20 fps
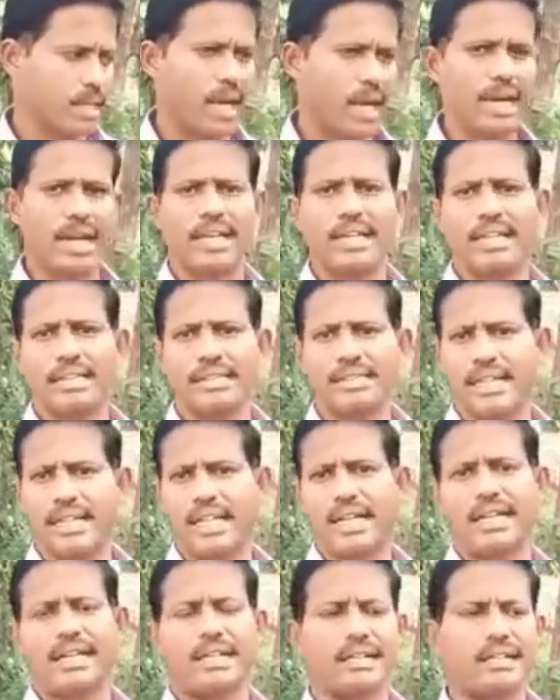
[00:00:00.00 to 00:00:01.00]
ஆனால் இதில்
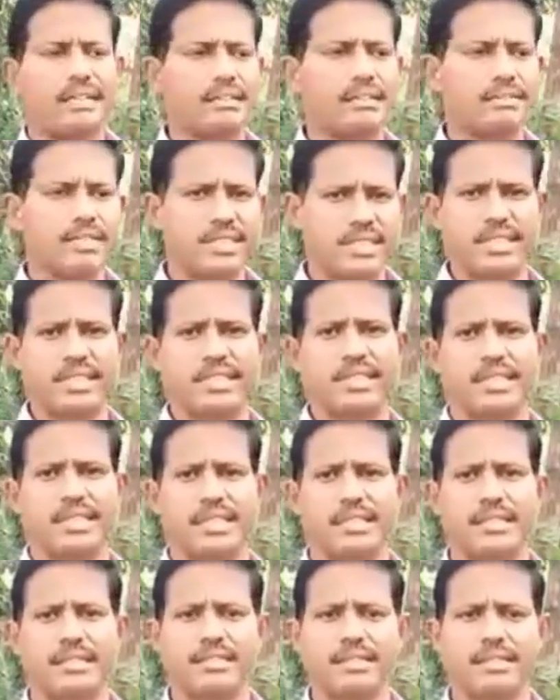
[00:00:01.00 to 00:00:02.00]
சில விஷயம்
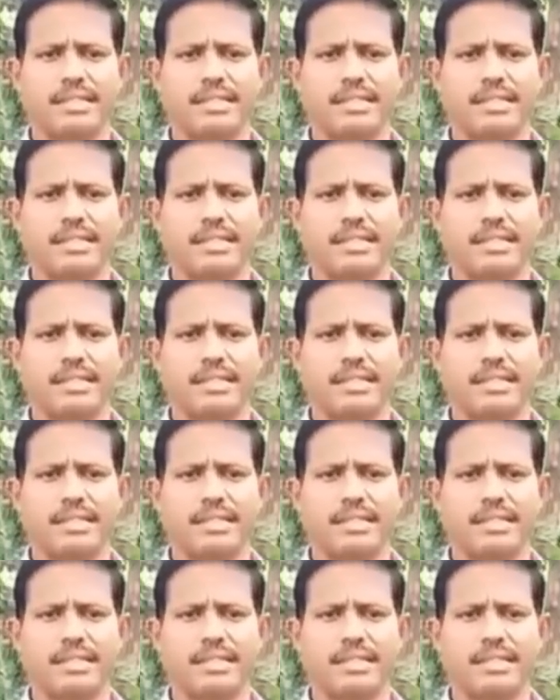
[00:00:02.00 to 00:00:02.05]
இருக்குது